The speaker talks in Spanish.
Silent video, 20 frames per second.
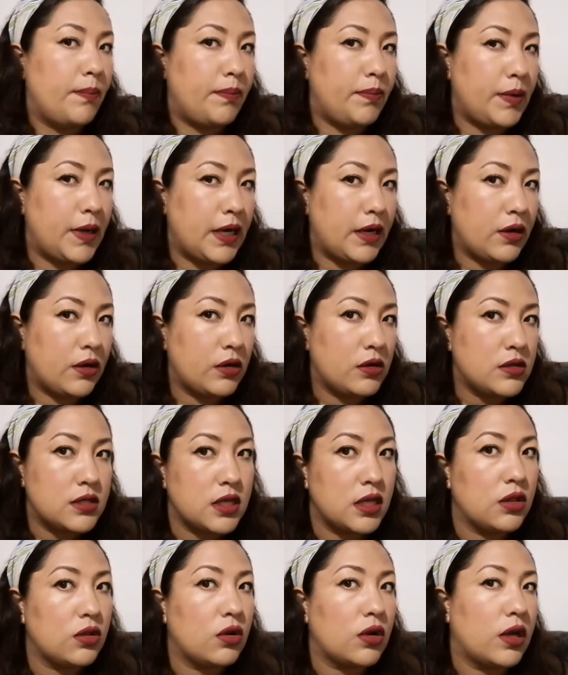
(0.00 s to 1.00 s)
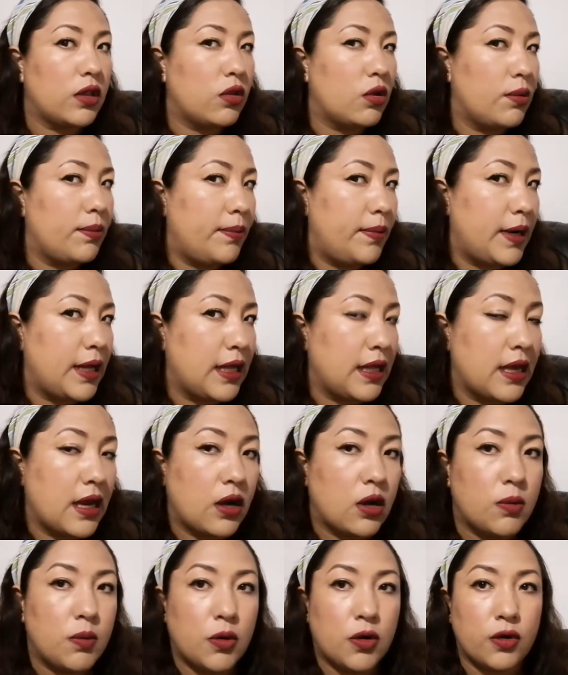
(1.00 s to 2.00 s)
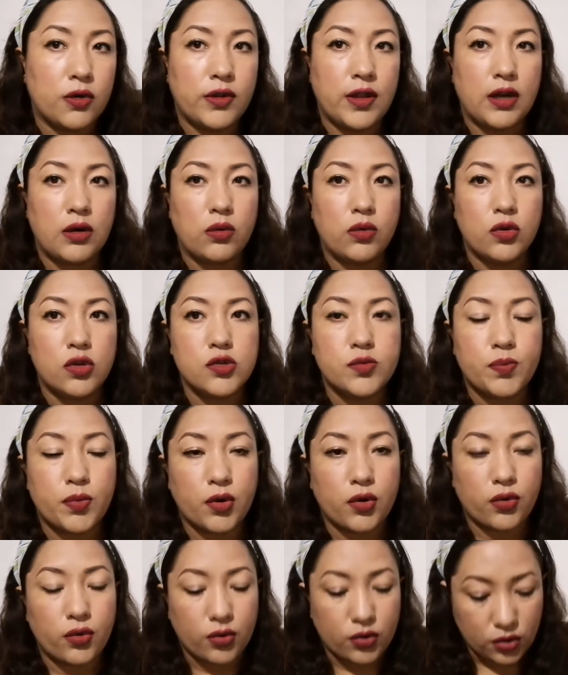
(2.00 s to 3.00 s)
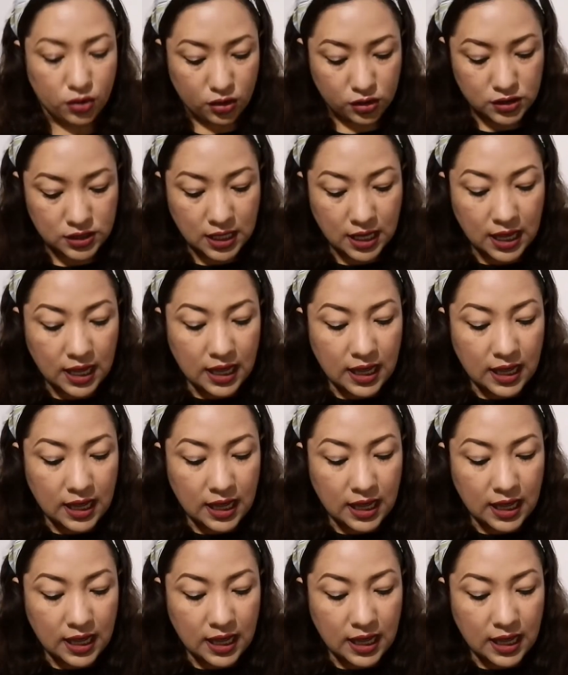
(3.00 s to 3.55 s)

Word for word: pero siento que no brilla como con algunos productos.